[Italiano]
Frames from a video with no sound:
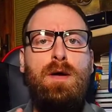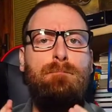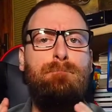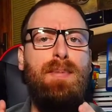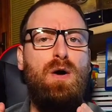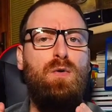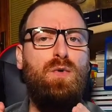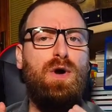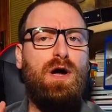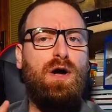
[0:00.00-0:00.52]

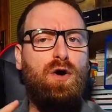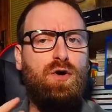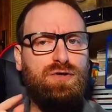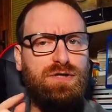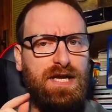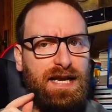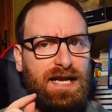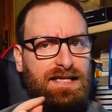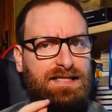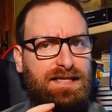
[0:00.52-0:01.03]
ma una
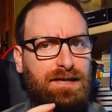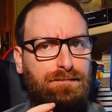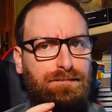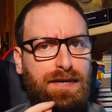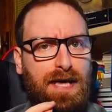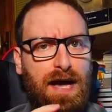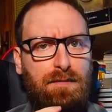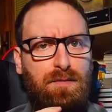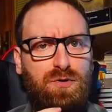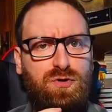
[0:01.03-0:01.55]
cosa la
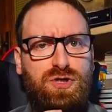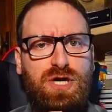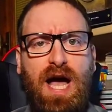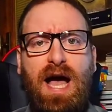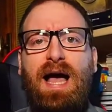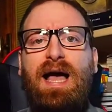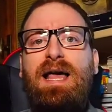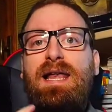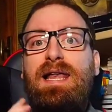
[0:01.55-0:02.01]
sappiamo già,